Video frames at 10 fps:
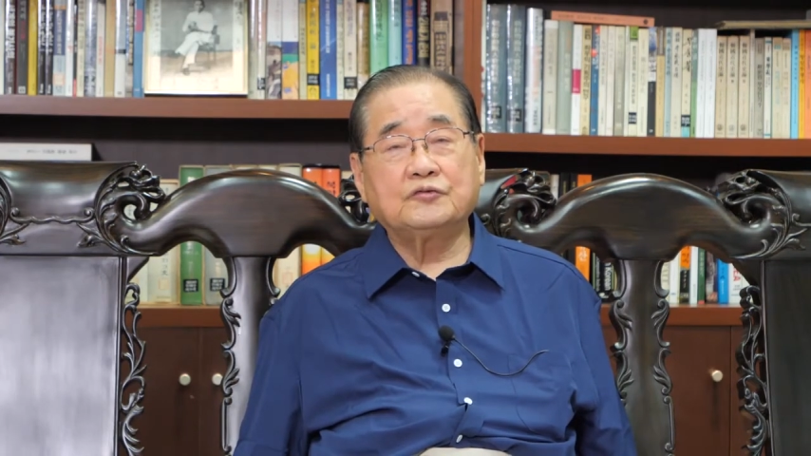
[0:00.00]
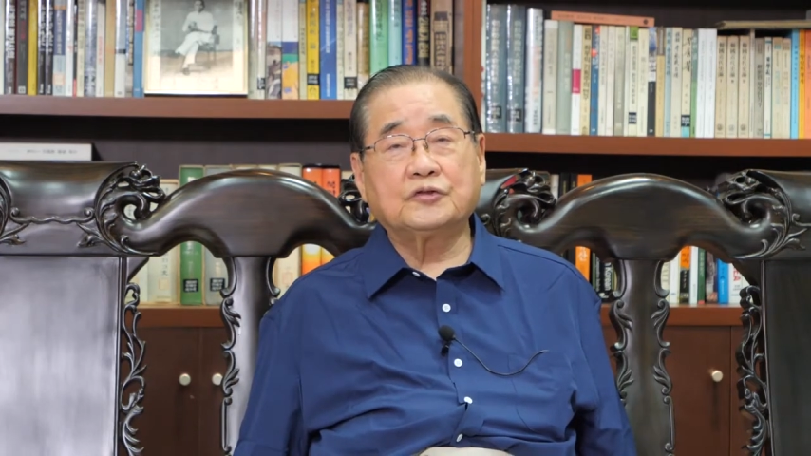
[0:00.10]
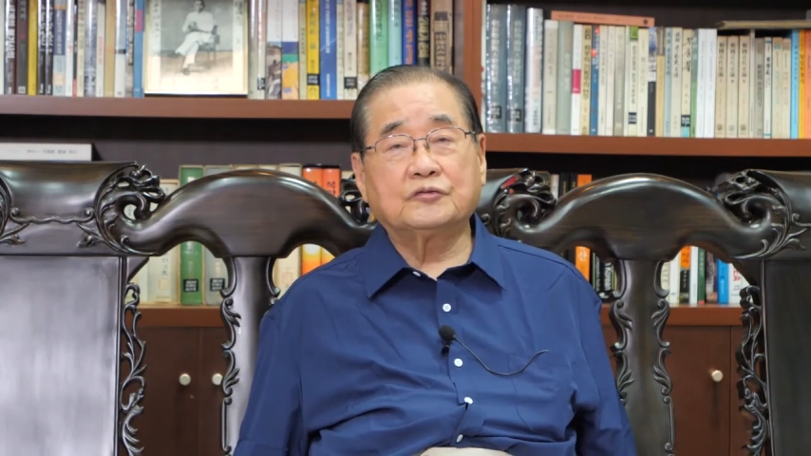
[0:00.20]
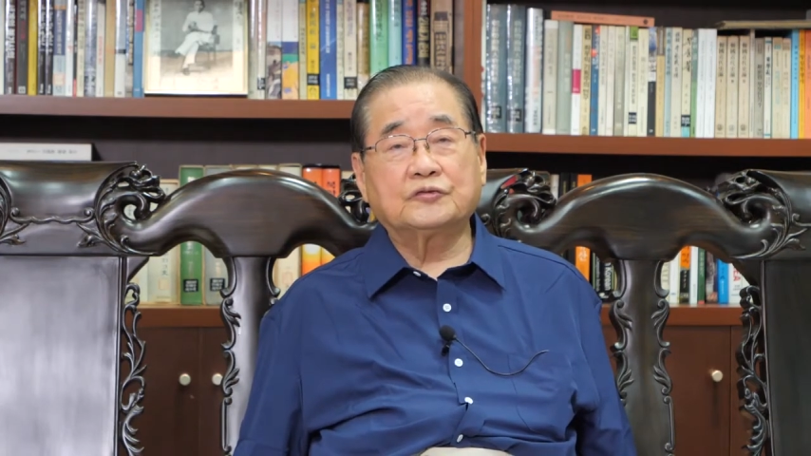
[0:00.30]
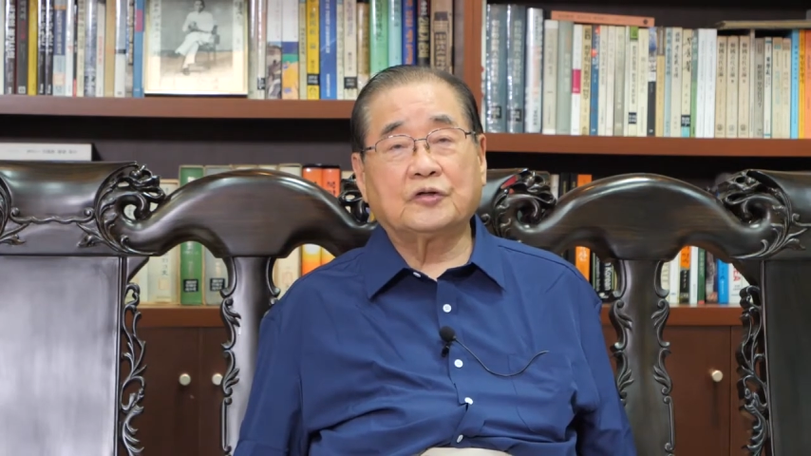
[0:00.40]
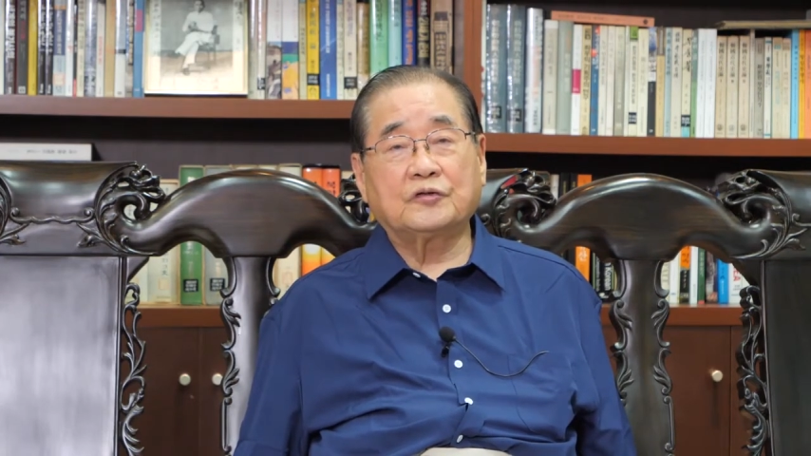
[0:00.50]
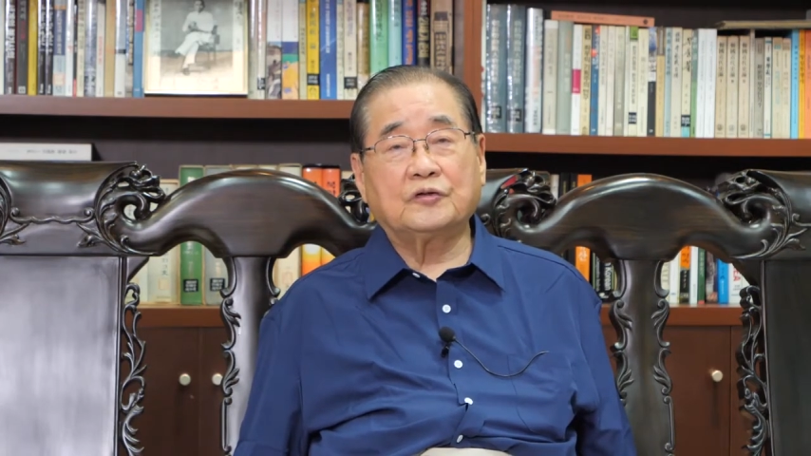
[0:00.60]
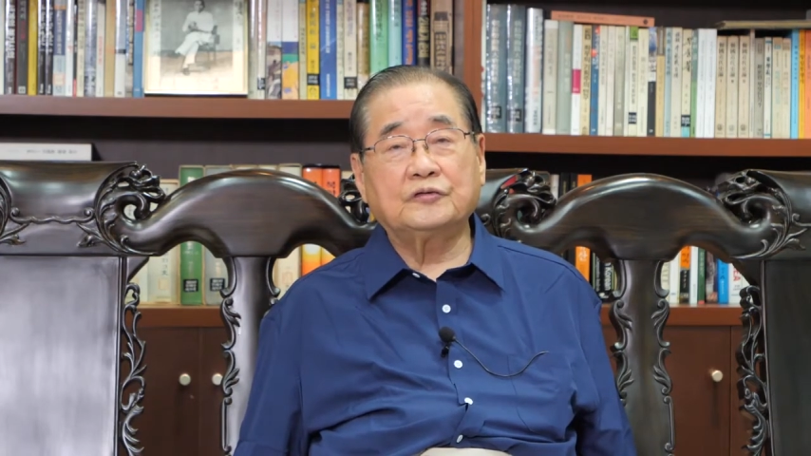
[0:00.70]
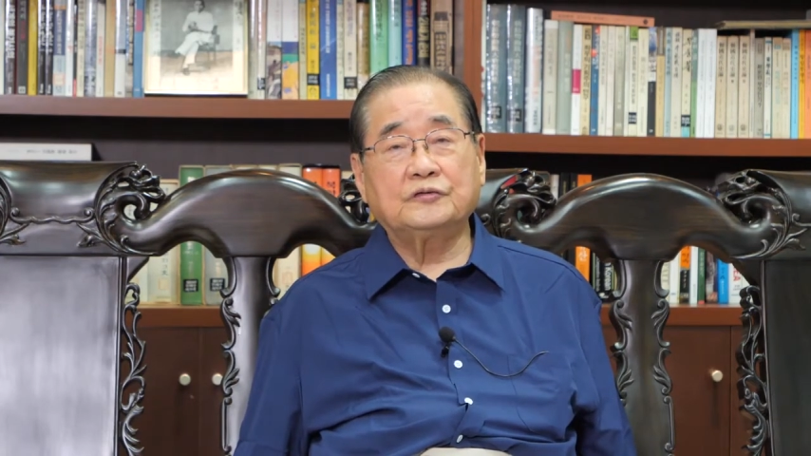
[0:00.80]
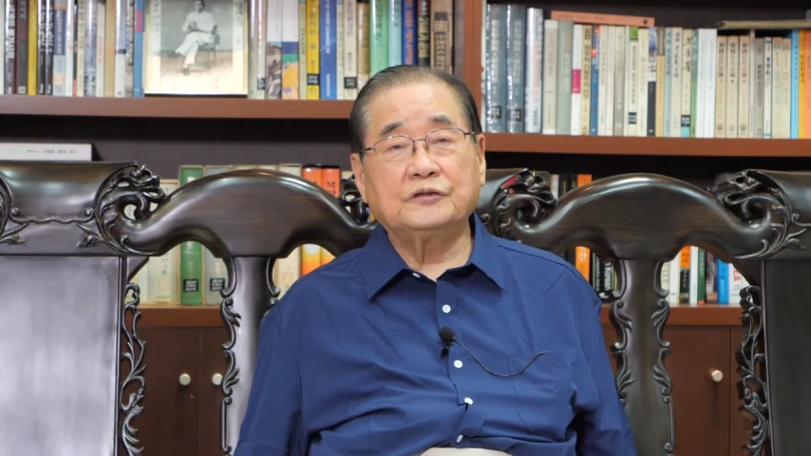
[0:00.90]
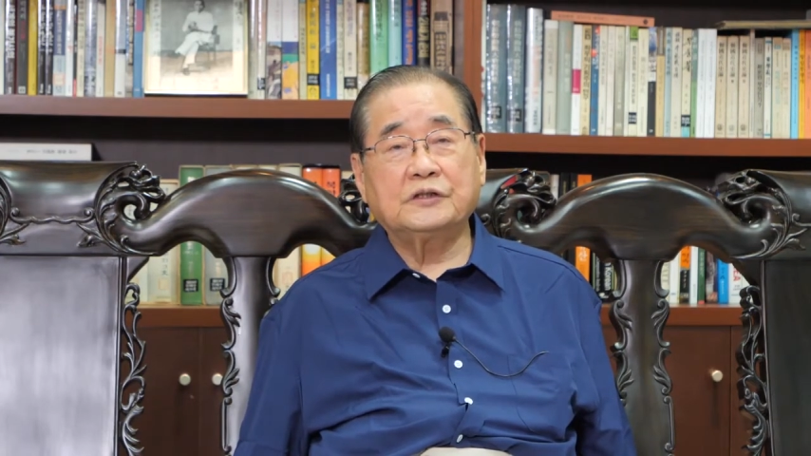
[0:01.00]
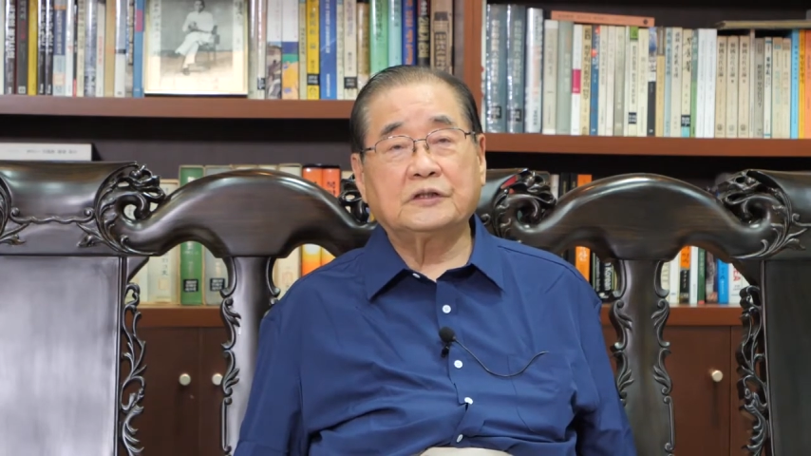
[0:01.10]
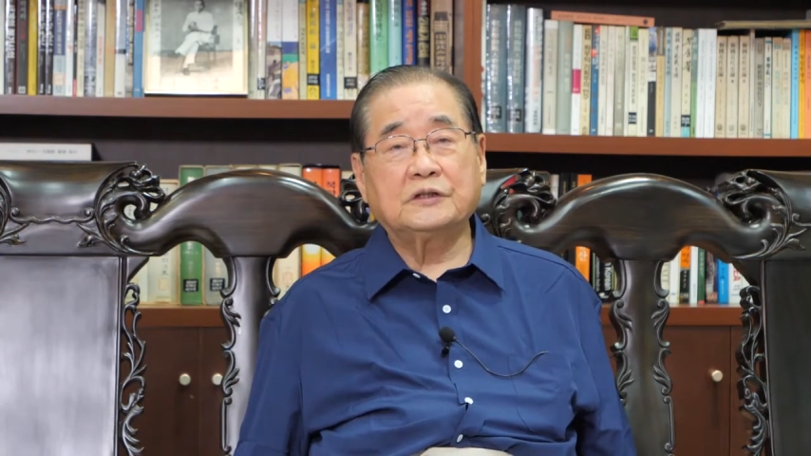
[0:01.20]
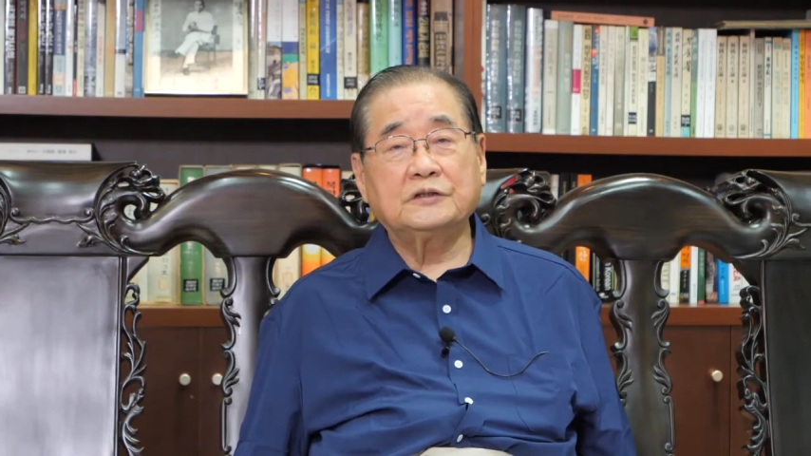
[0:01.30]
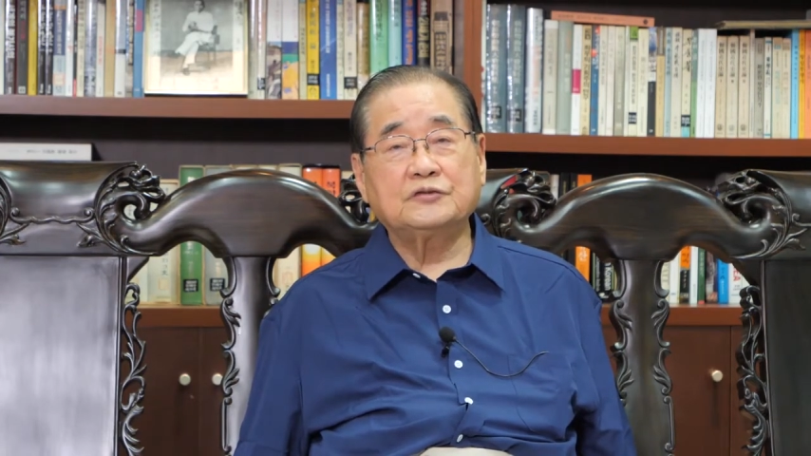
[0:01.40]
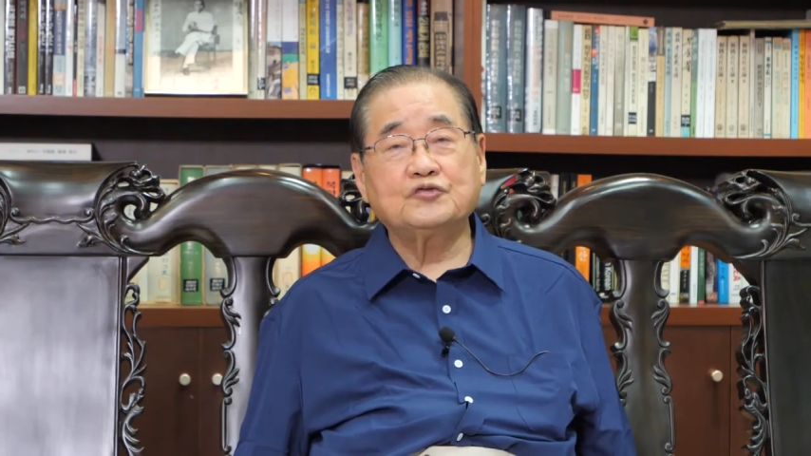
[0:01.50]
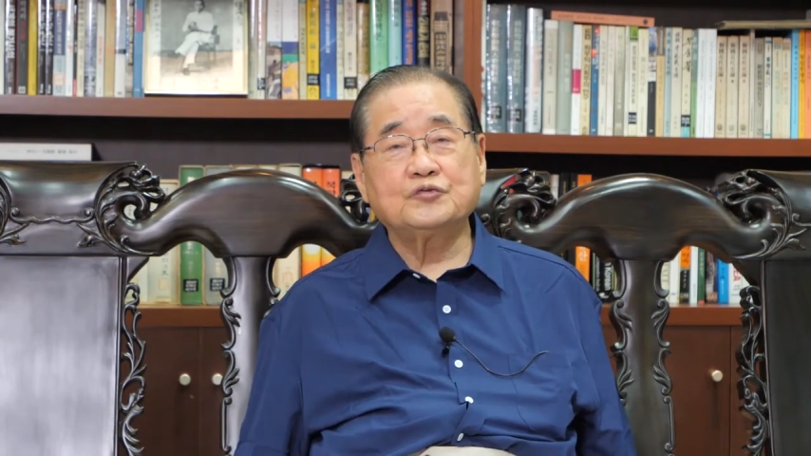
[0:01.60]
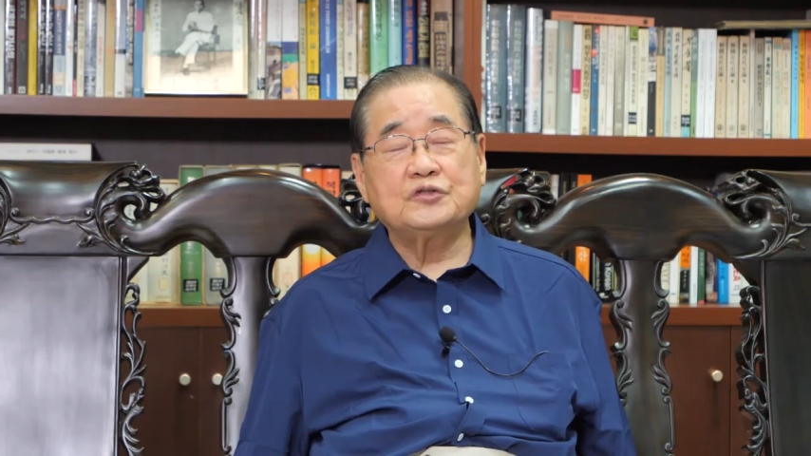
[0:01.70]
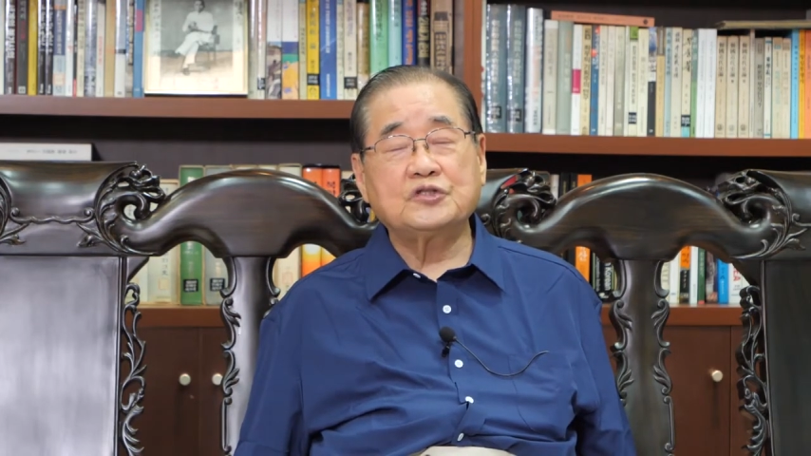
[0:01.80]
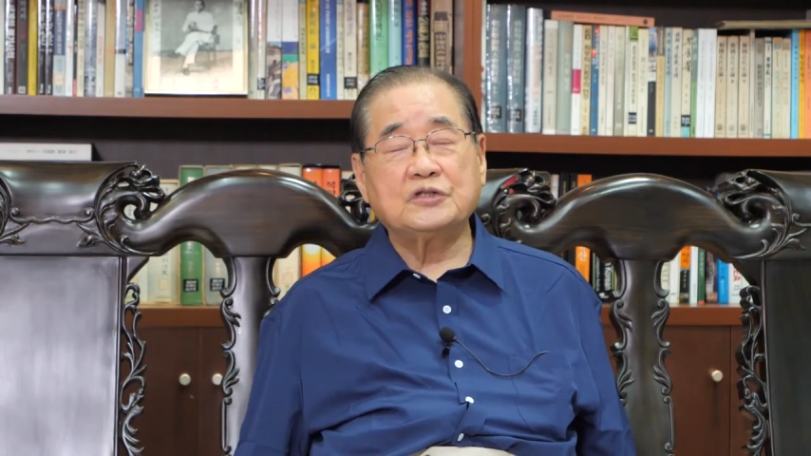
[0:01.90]
6.29 선언 이거
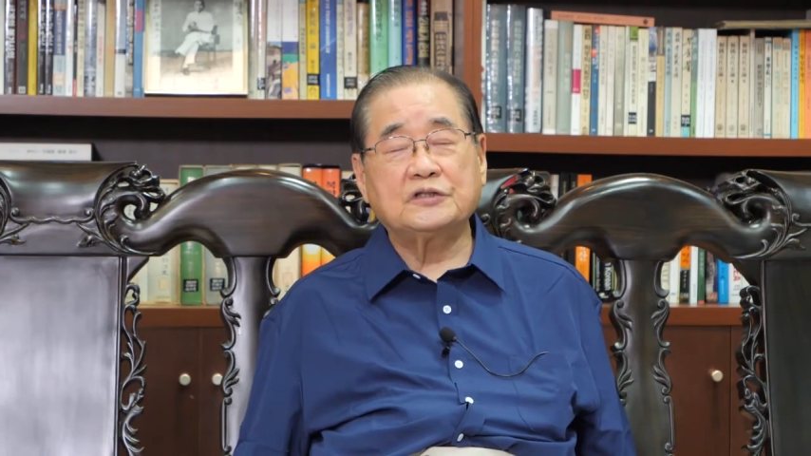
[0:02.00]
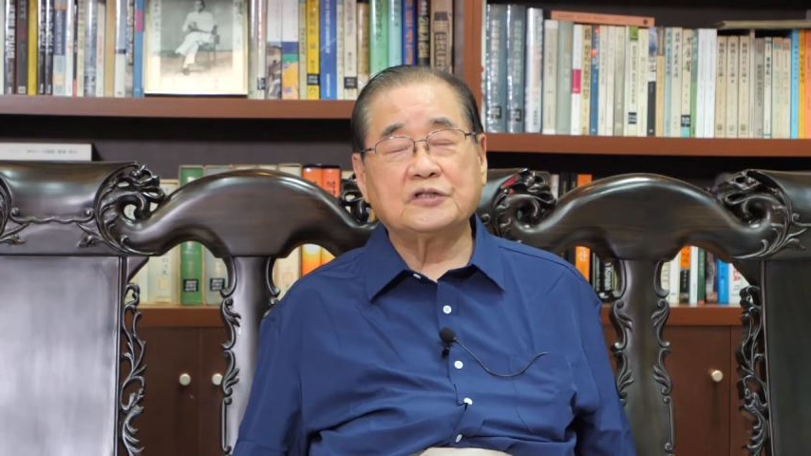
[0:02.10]
주, 저,